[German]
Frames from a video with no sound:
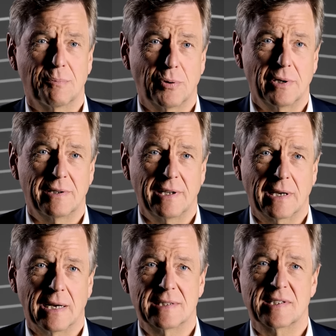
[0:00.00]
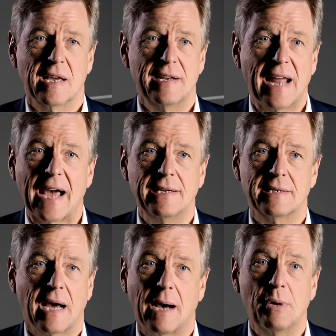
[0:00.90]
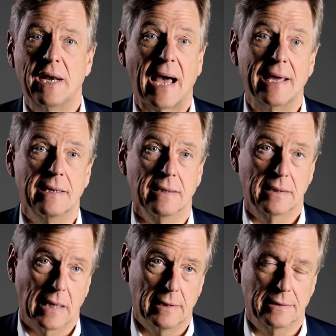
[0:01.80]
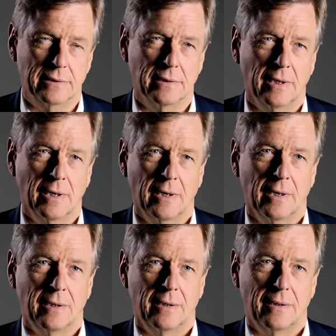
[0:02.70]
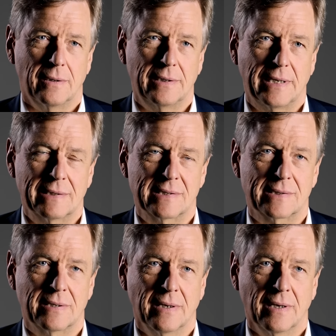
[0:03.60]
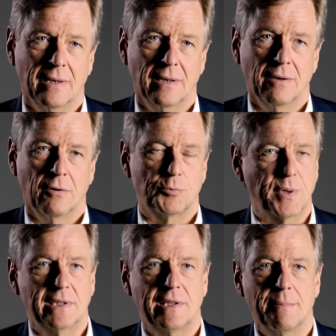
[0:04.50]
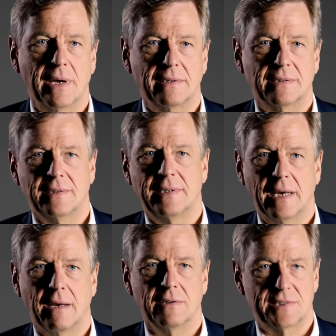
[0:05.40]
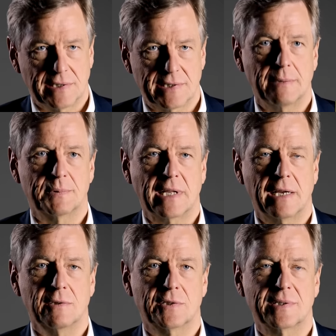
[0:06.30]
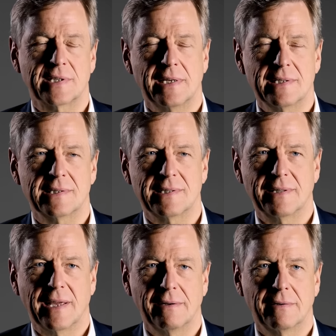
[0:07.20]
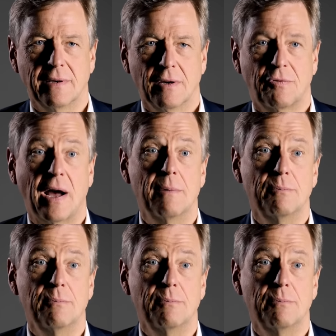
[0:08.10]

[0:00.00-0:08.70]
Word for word: Politik als Neidhammelei galt. Und jetzt spricht jemand, der sich selbst einen Sozialisten nennt, vor allem